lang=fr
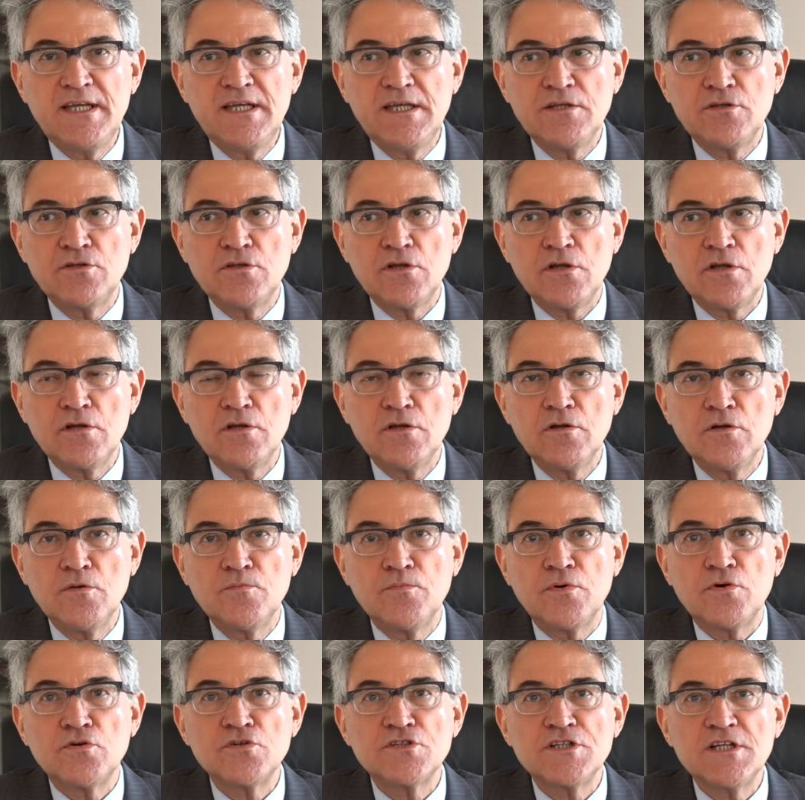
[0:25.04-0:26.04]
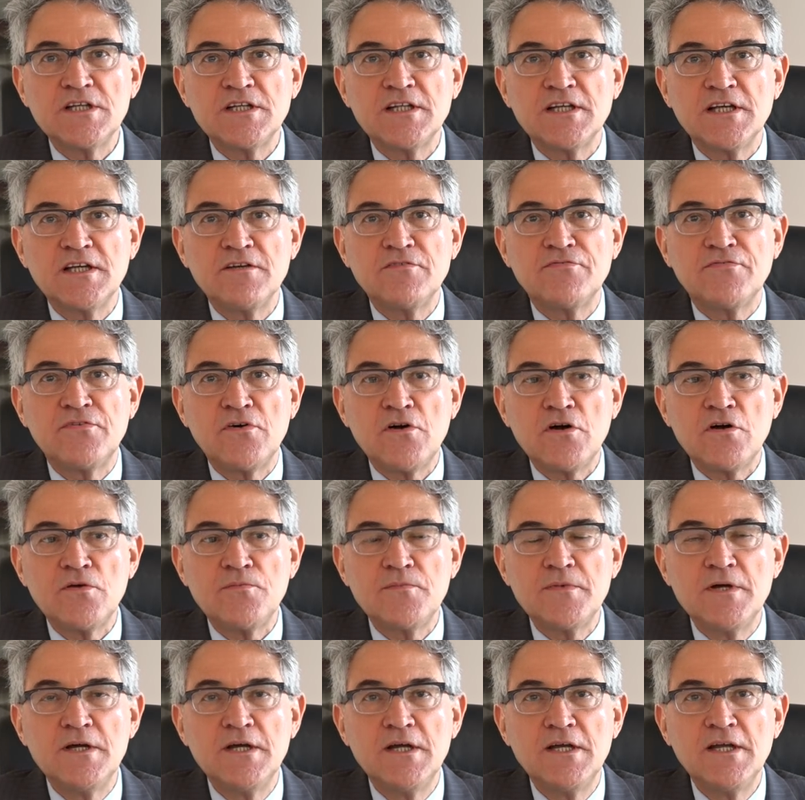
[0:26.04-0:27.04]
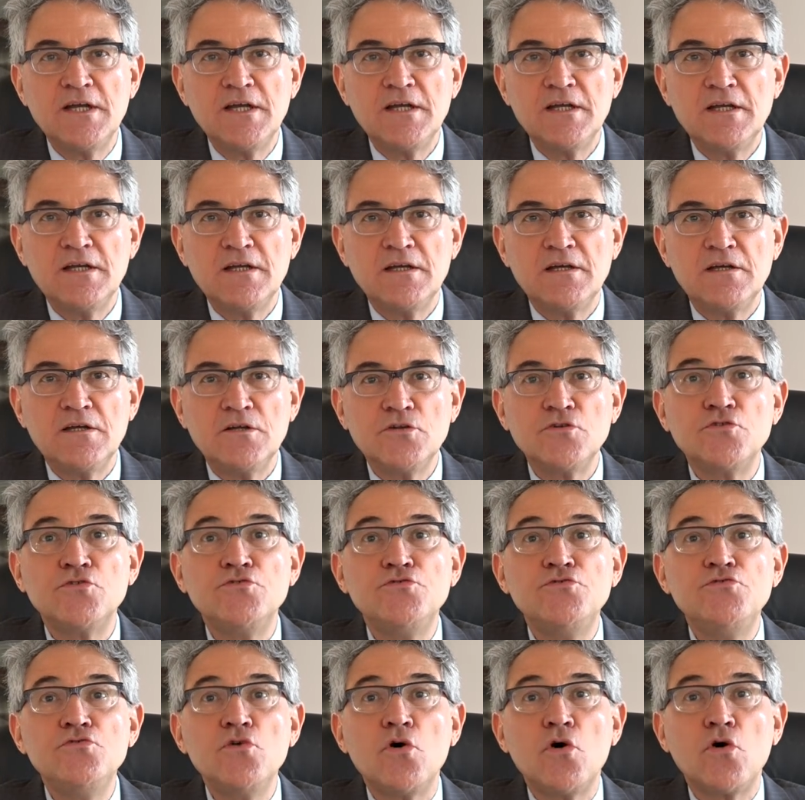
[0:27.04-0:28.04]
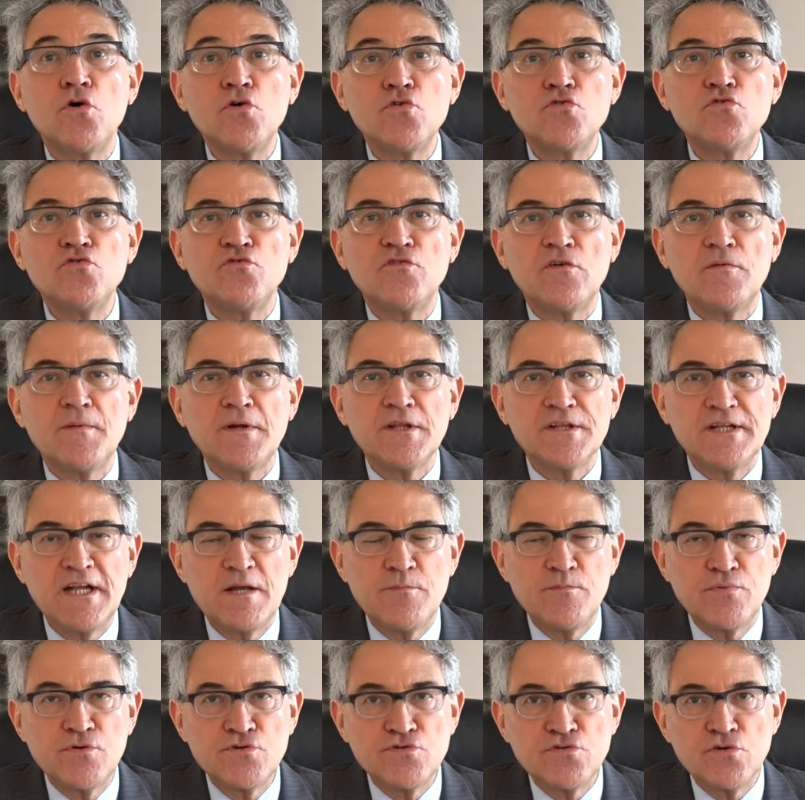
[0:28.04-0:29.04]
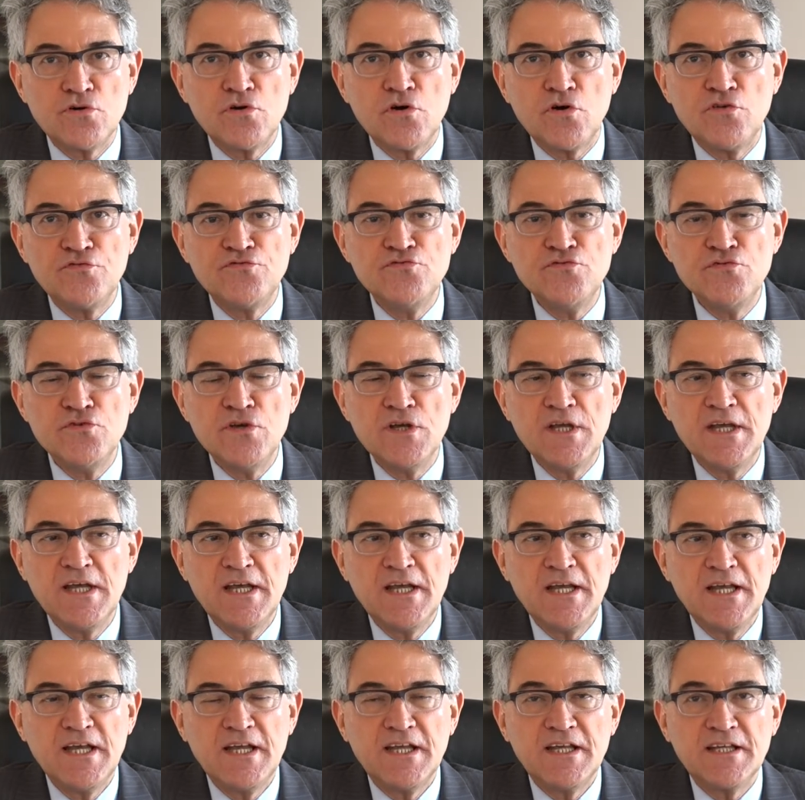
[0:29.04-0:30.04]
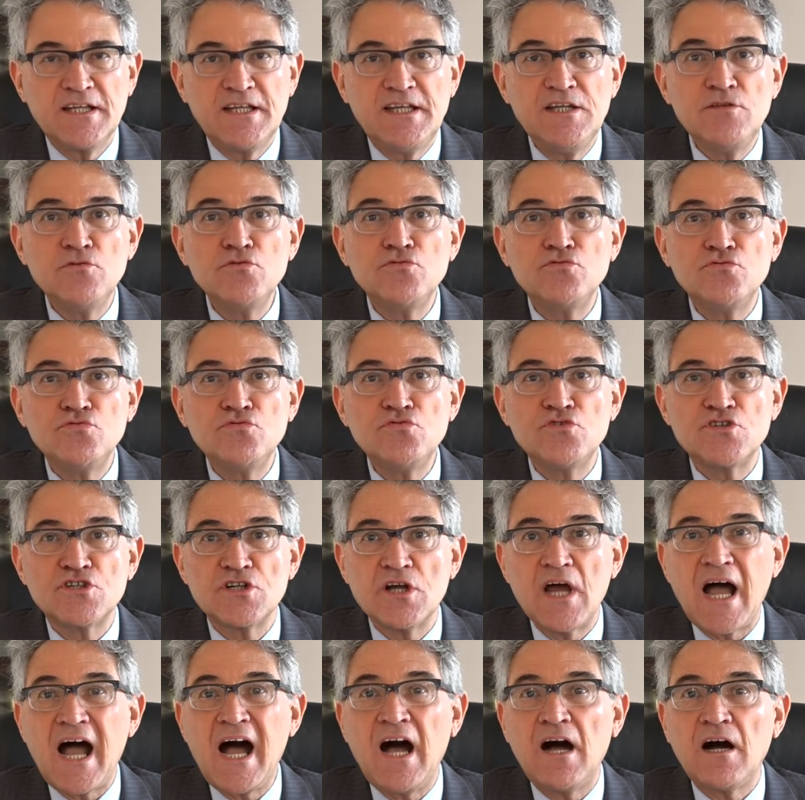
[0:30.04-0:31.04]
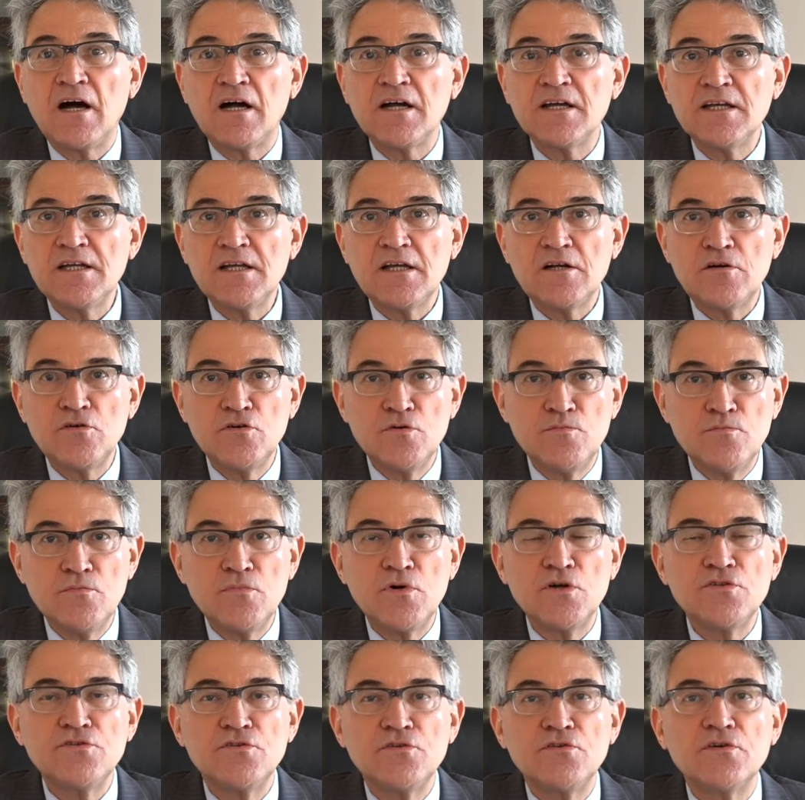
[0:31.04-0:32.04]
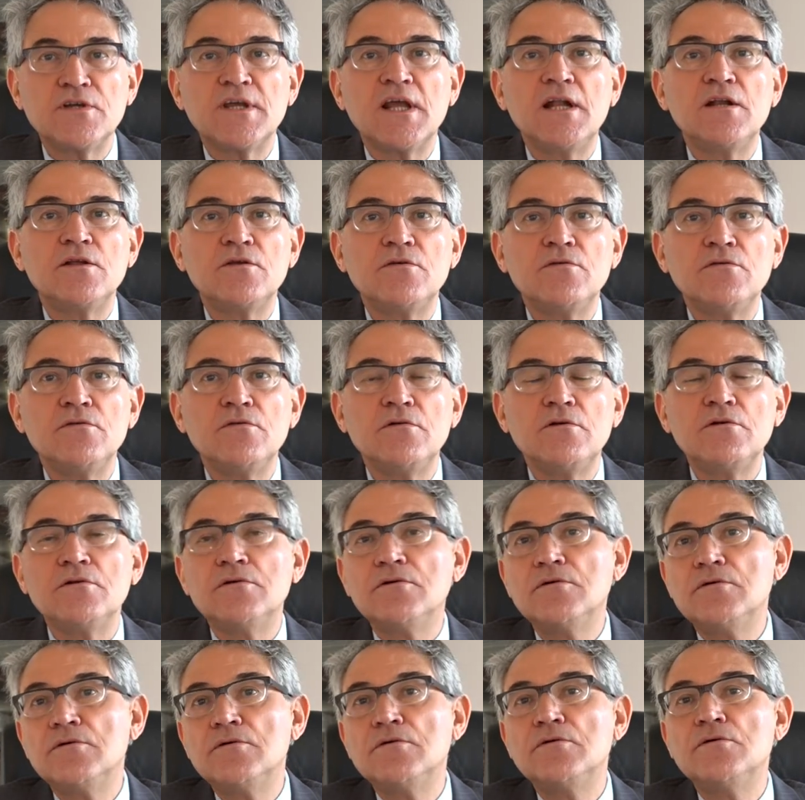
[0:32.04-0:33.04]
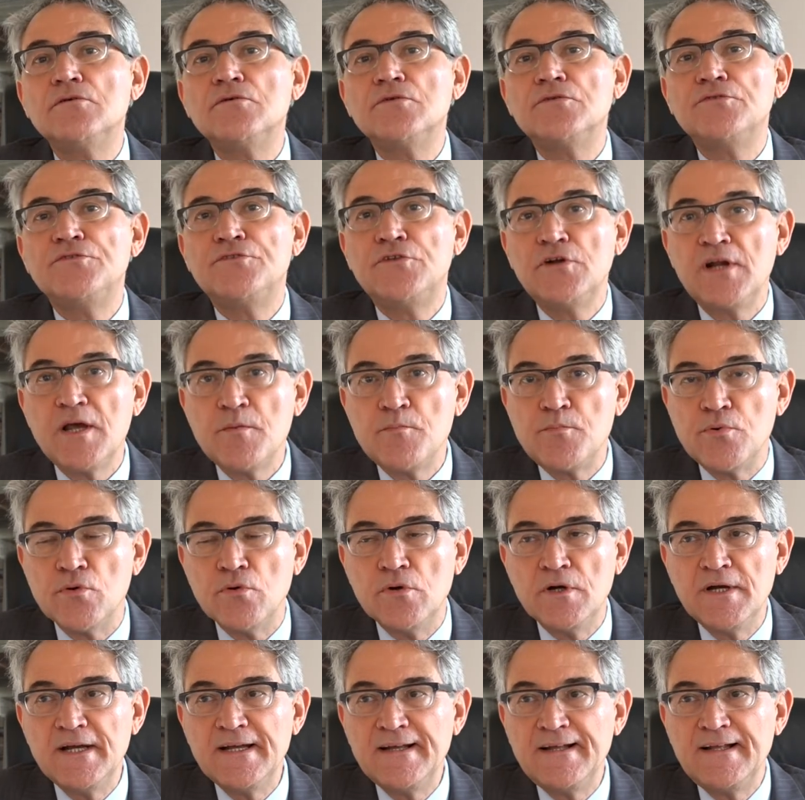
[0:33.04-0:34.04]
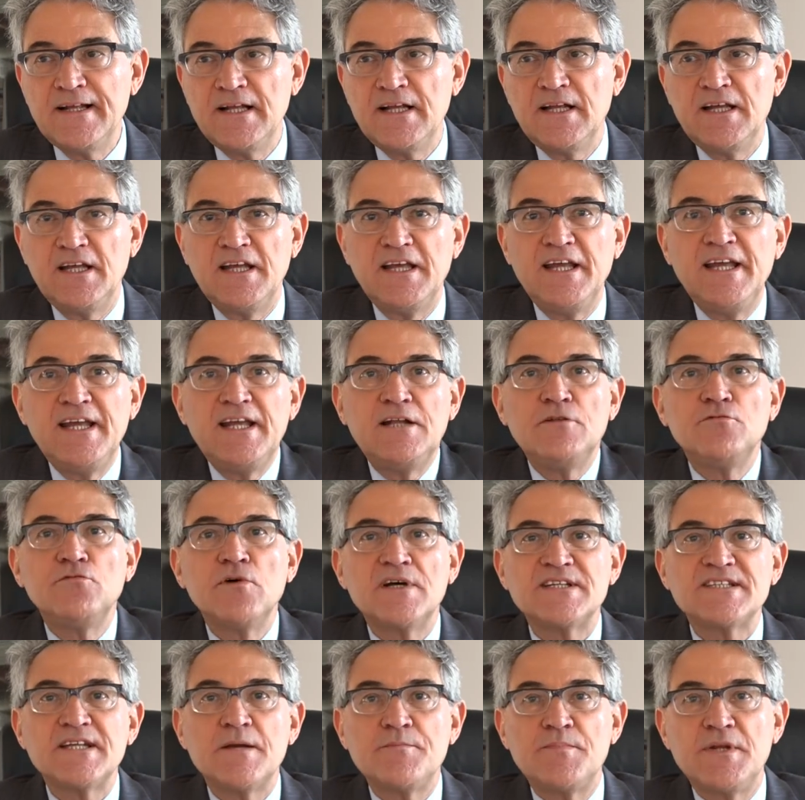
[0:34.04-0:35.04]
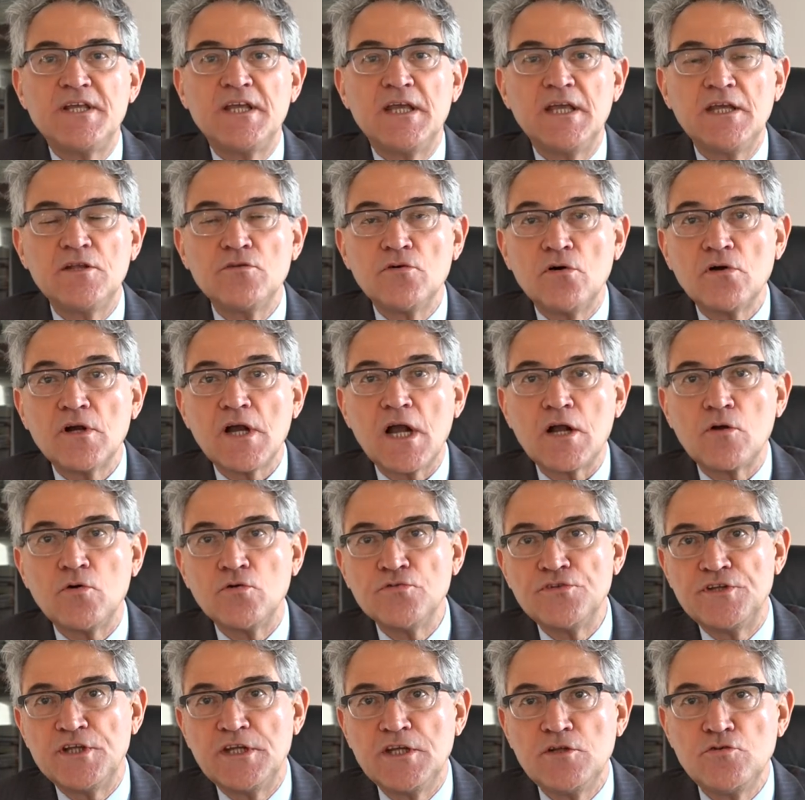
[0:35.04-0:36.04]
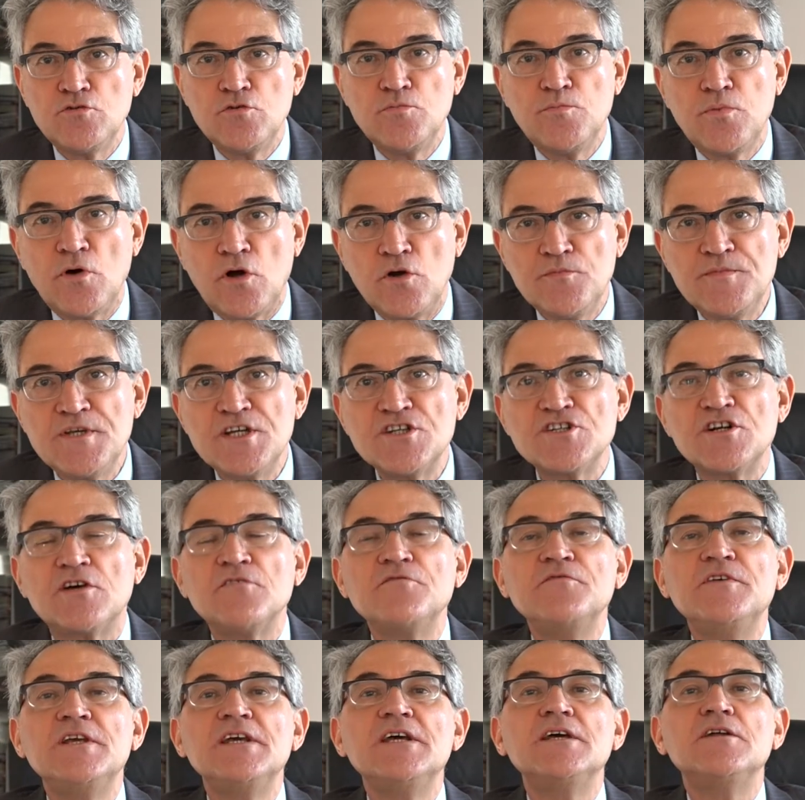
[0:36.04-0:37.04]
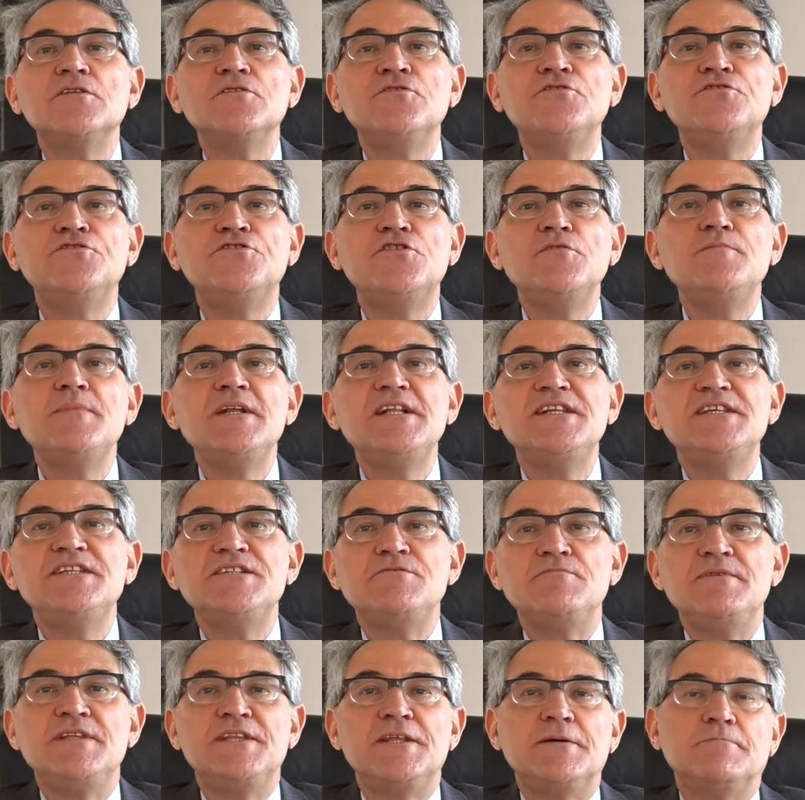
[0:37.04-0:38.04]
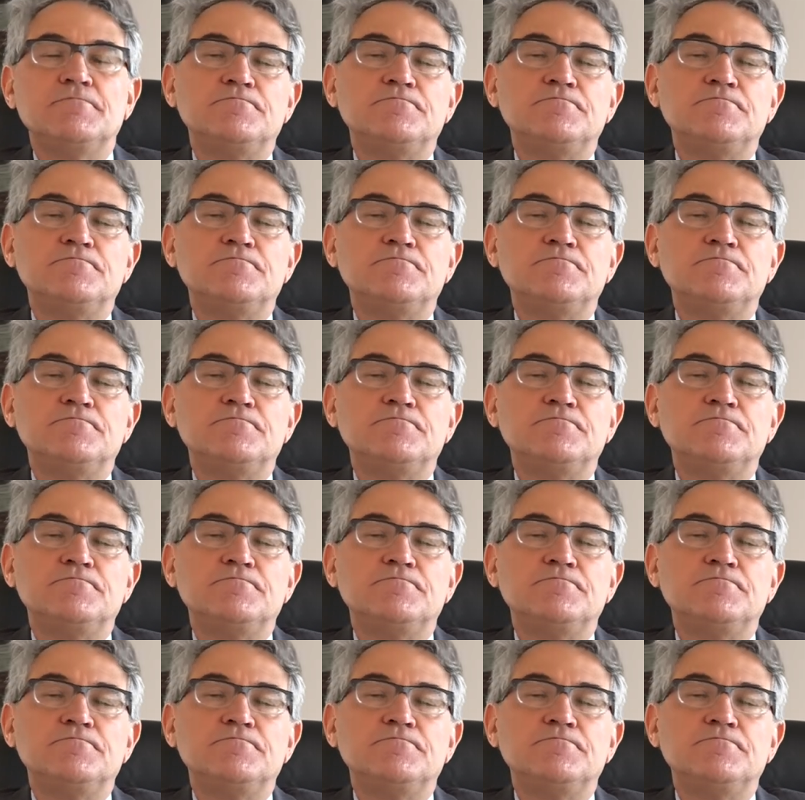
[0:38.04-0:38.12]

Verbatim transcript: est un projet de réforme euh, du recouvrement de l'impôt sur le revenu qui ne touche à rien le mode de calcul euh, de l'impôt. Et il doit s'appliquer donc à compter du 1er janvier 2018.